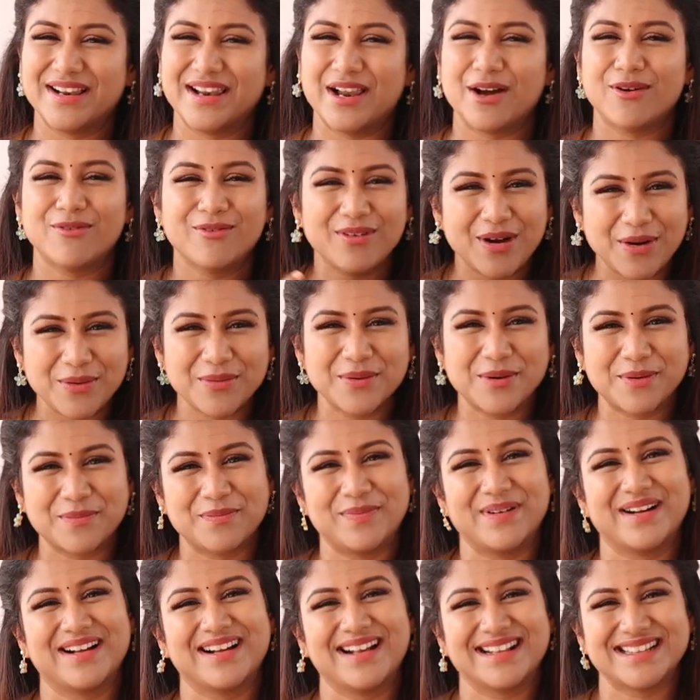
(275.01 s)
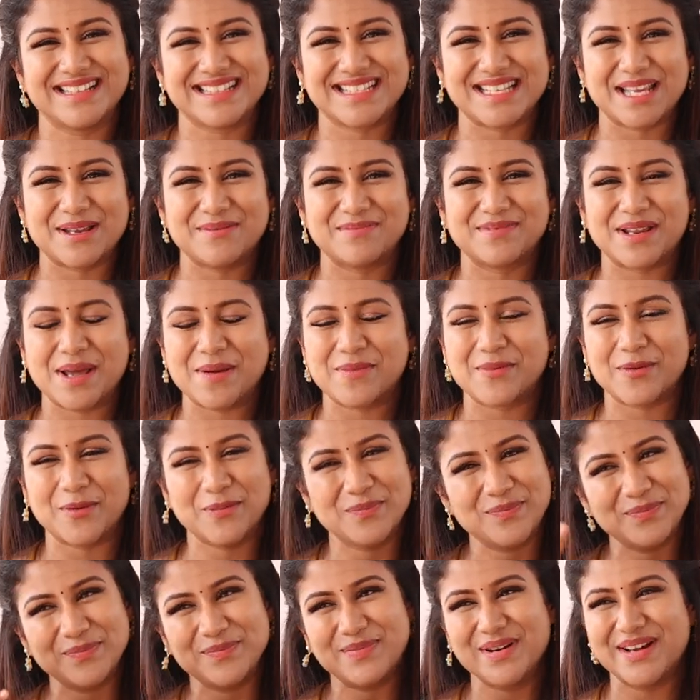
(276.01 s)
லவ்வாகவும் இருப்பாங்க அட் த சேம் டைம்
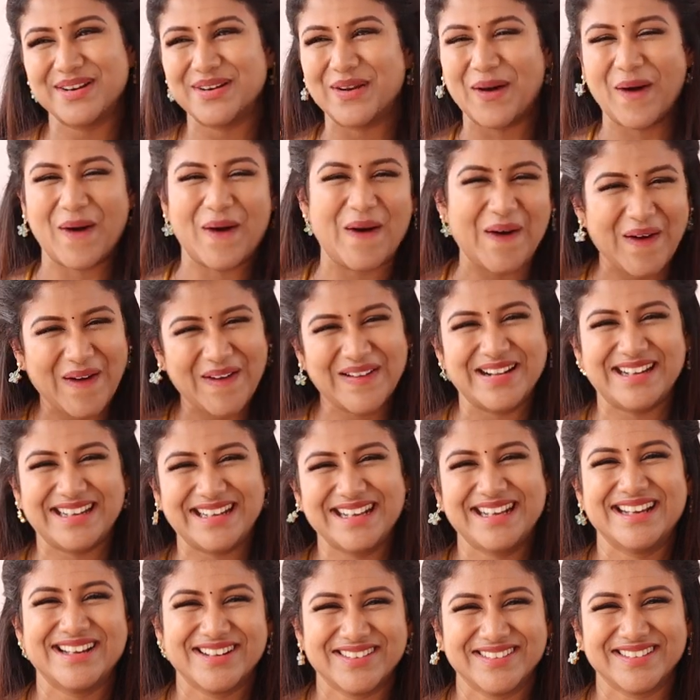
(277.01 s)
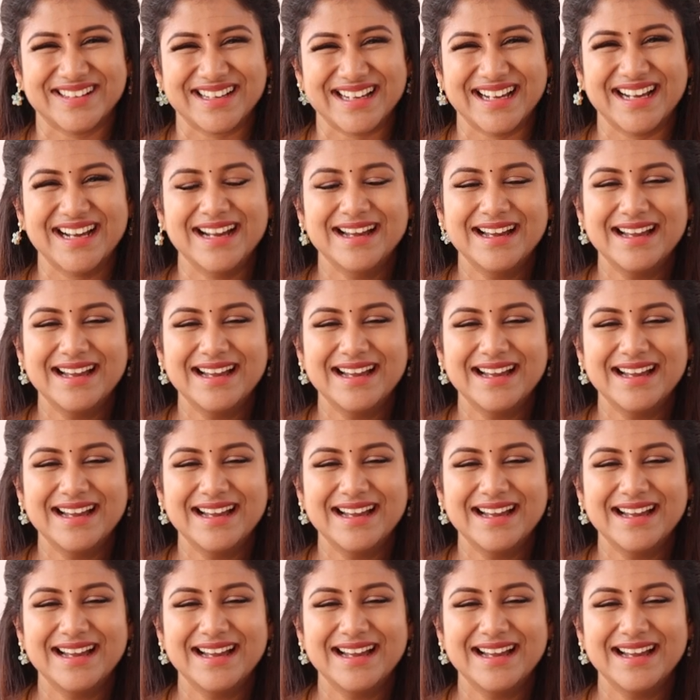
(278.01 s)
ரொம்ப நாட்டி அவங்க